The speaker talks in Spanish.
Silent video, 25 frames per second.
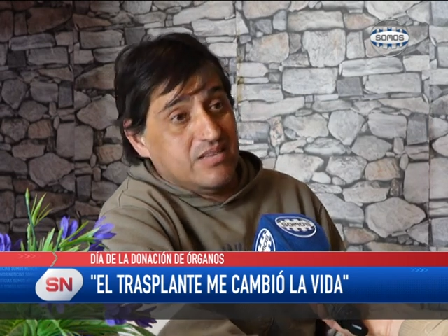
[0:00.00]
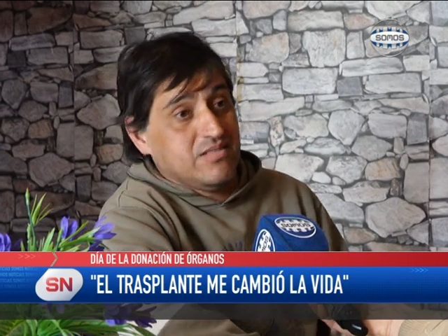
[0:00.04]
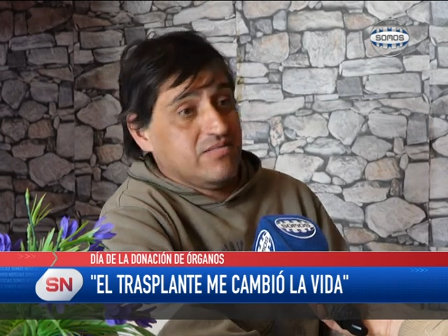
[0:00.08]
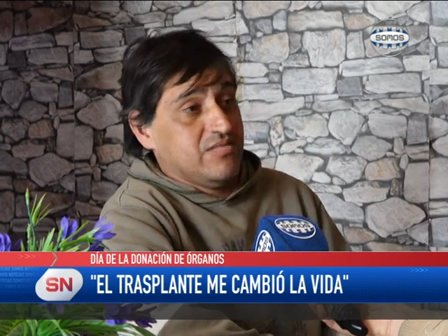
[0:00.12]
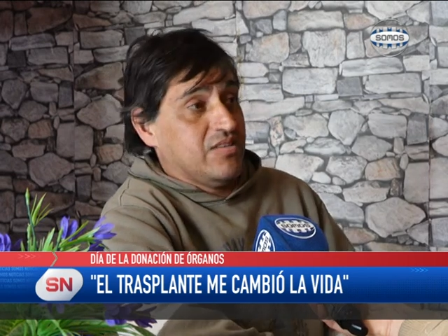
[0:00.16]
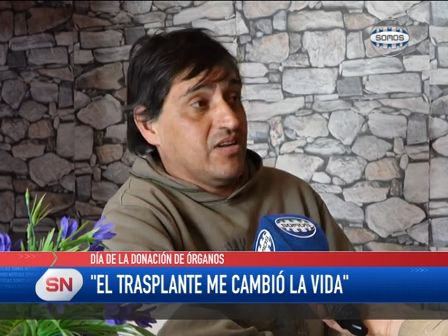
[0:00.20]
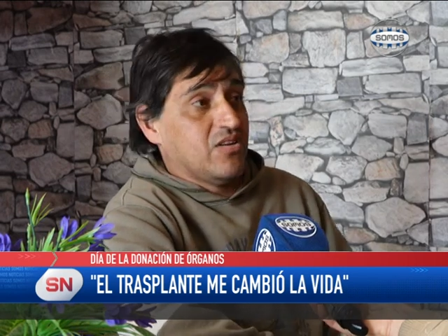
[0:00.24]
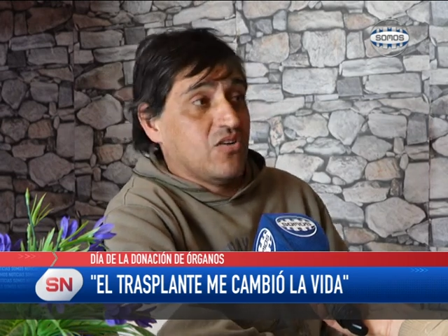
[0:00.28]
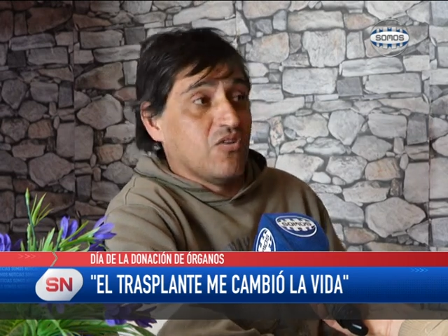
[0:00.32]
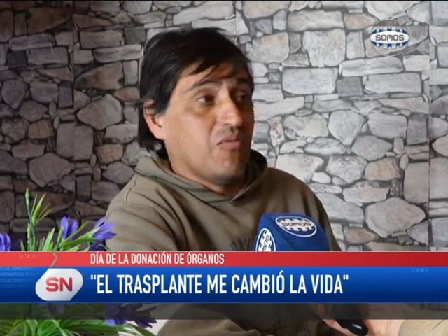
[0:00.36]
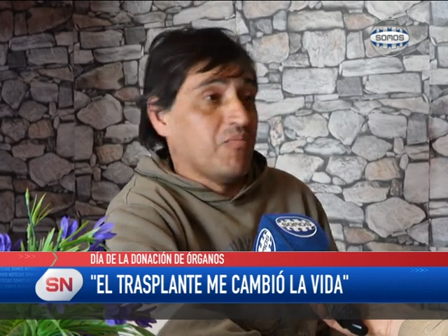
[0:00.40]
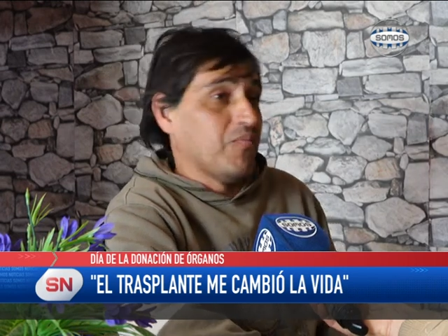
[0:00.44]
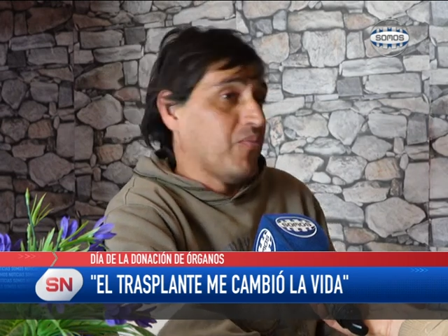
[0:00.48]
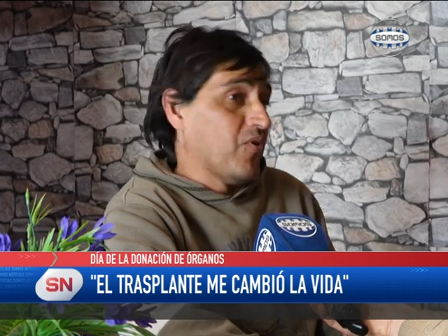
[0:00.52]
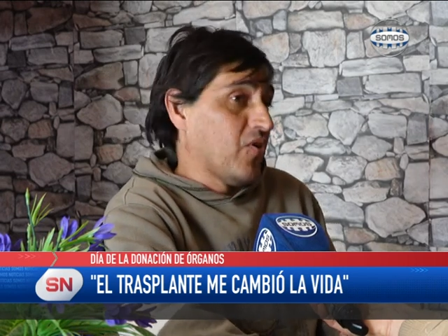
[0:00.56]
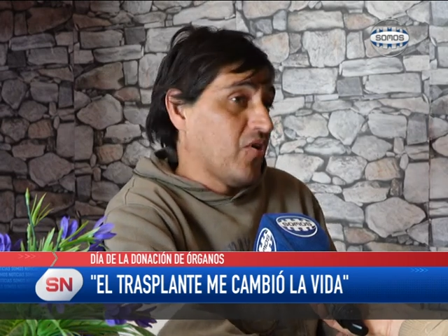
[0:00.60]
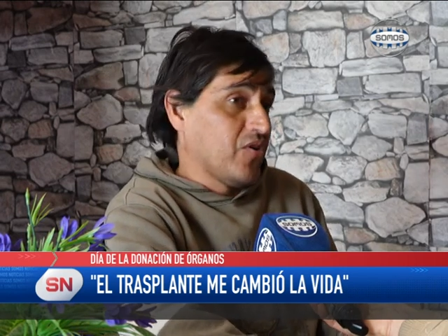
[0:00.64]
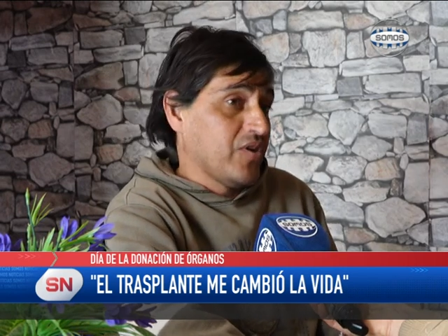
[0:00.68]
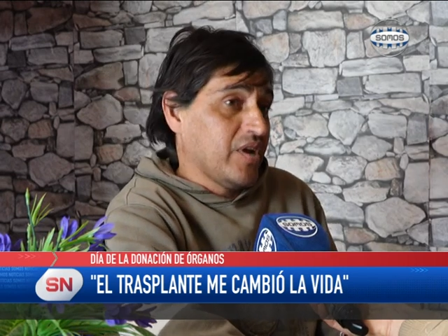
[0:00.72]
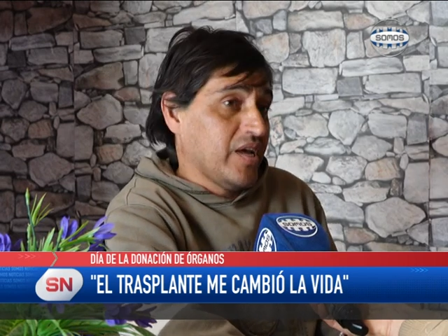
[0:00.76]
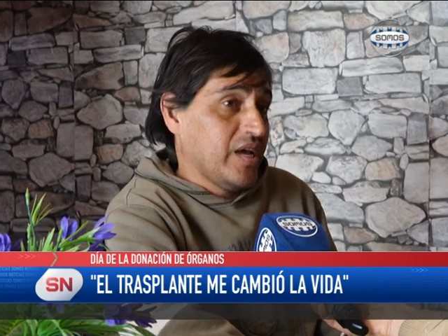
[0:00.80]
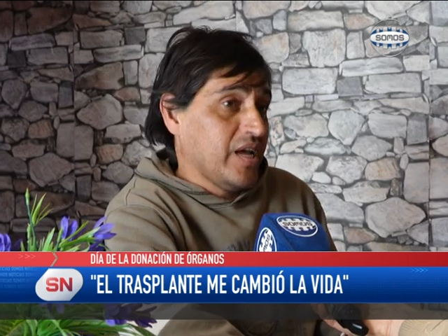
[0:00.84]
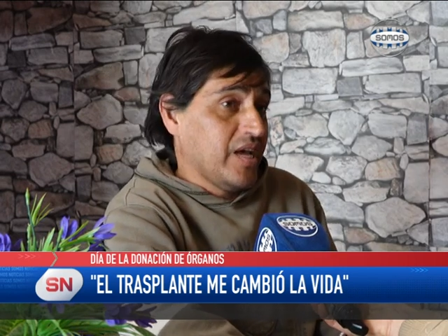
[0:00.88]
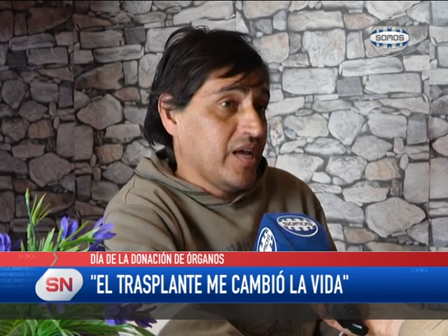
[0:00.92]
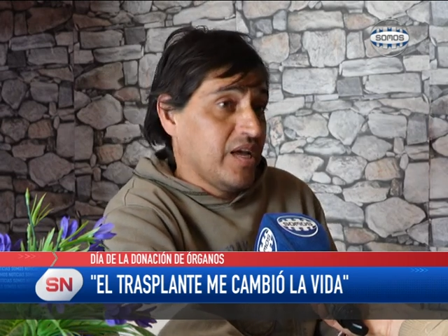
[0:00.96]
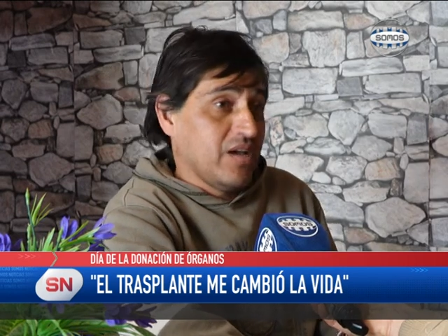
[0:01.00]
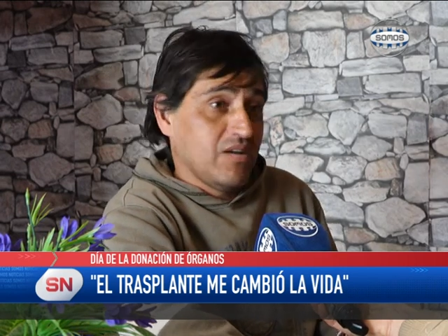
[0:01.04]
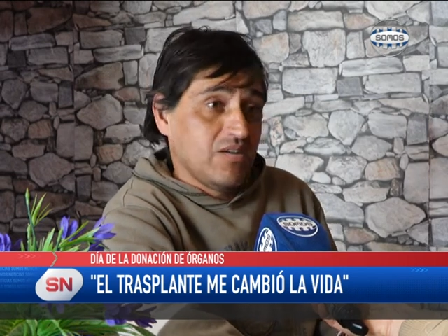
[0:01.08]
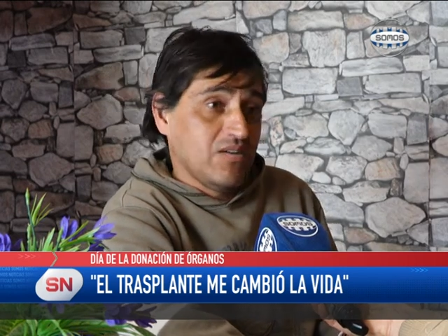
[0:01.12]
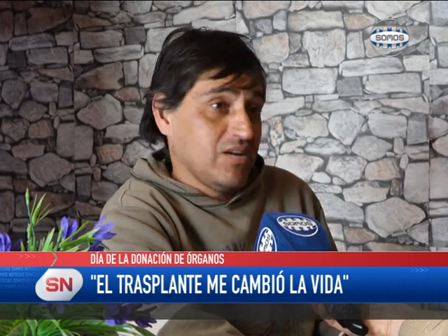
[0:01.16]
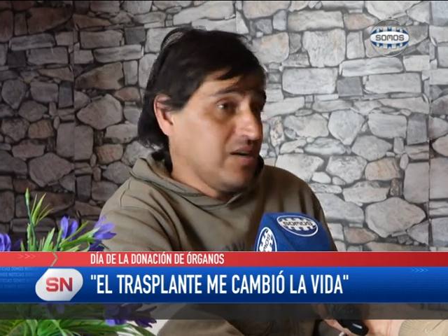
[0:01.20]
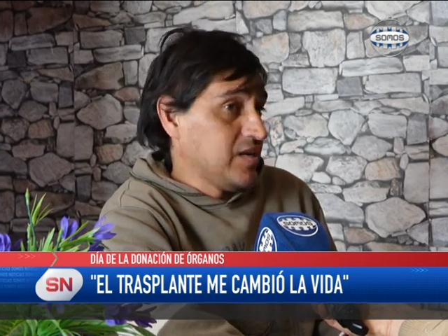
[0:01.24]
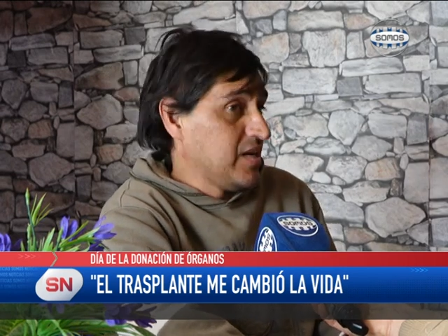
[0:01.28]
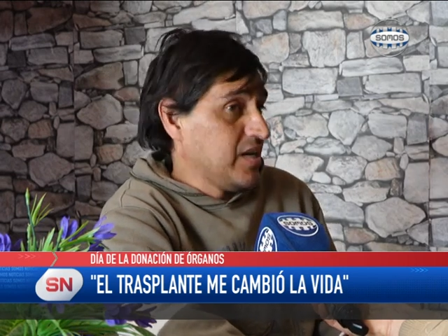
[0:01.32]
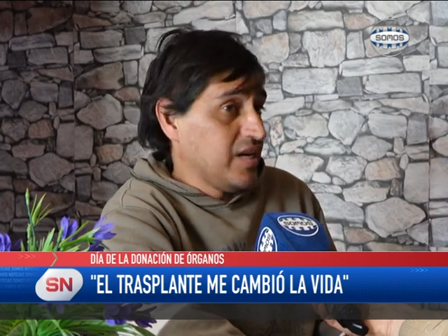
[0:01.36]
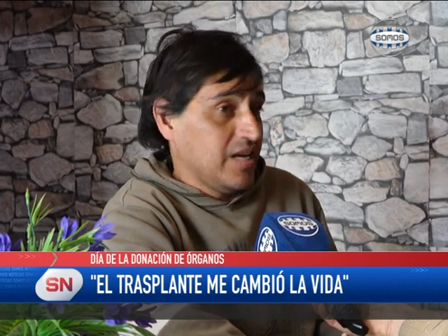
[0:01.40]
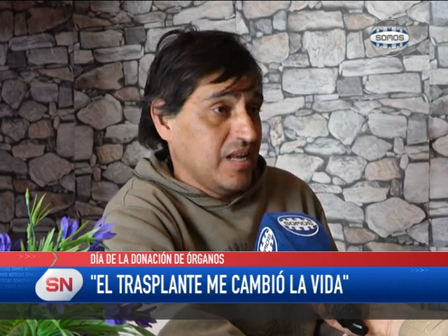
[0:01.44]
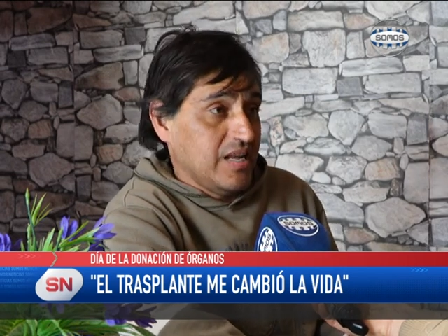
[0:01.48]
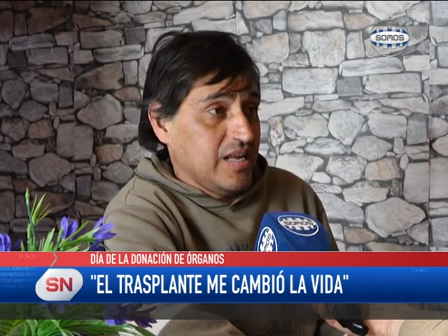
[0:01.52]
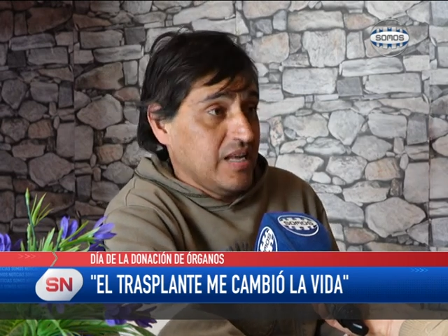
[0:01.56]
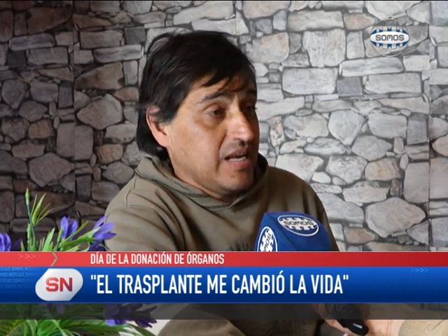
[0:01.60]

te compone